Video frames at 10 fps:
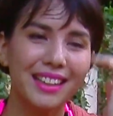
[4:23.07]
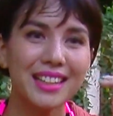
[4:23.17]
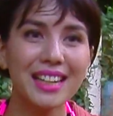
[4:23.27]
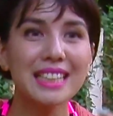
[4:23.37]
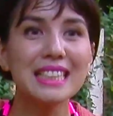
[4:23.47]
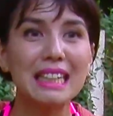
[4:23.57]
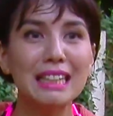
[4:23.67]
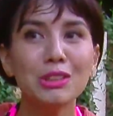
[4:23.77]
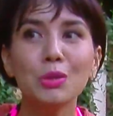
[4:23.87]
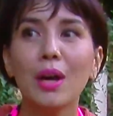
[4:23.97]
dia lagi
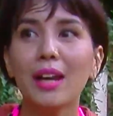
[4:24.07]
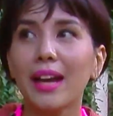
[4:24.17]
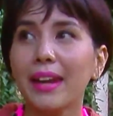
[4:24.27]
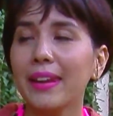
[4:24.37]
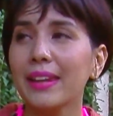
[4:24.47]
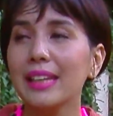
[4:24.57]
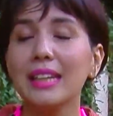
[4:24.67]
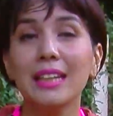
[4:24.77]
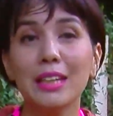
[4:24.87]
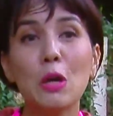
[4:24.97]
seneng jualan ini